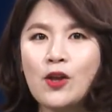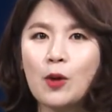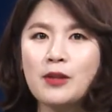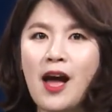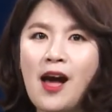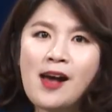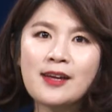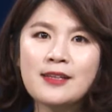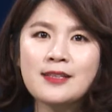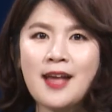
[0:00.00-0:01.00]
여러분
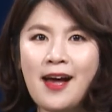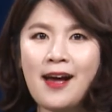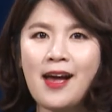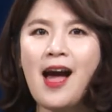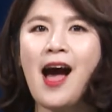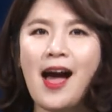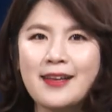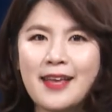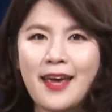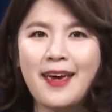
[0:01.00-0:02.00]
항상
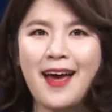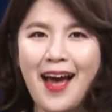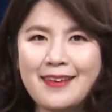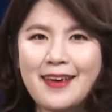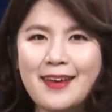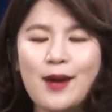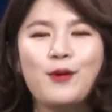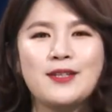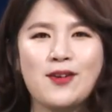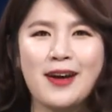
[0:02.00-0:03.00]
아내, 아내라고
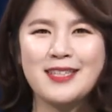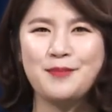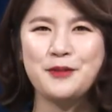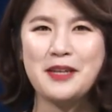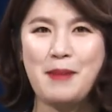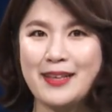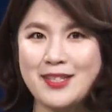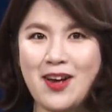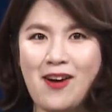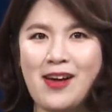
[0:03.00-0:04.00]
해석하시는 분들이
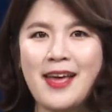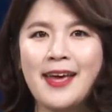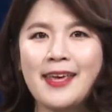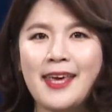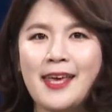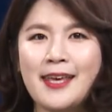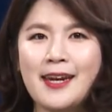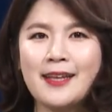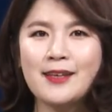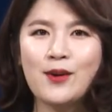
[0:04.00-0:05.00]
많죠?
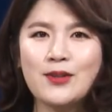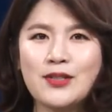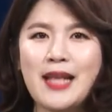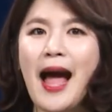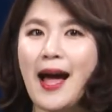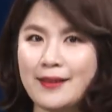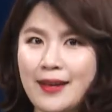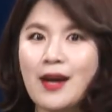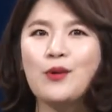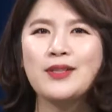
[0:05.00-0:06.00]
in이라는 것은
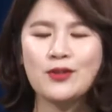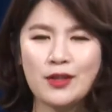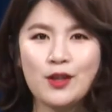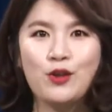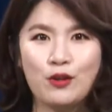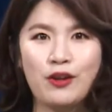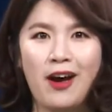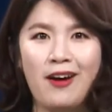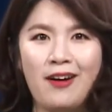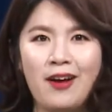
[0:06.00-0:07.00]
아내라고 해석될 때도
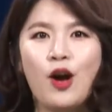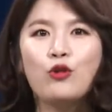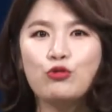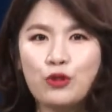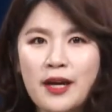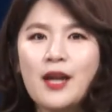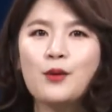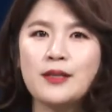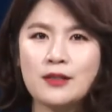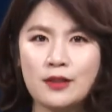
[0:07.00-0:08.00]
있고요.
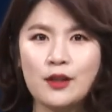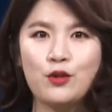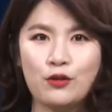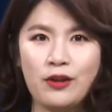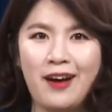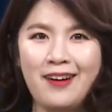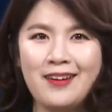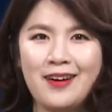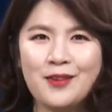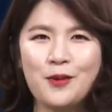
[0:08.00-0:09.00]
후에라고 해석될 때도 있고요.
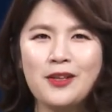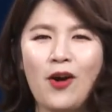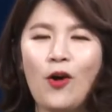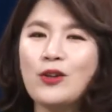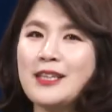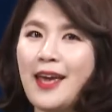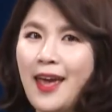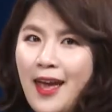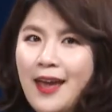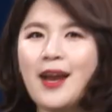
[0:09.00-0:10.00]
또는
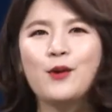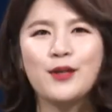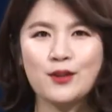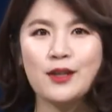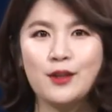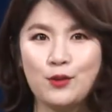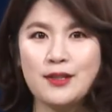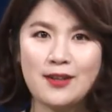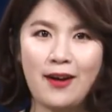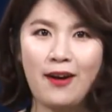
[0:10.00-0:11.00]
어디에라고 해석될 때도
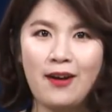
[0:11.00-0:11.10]
있어요.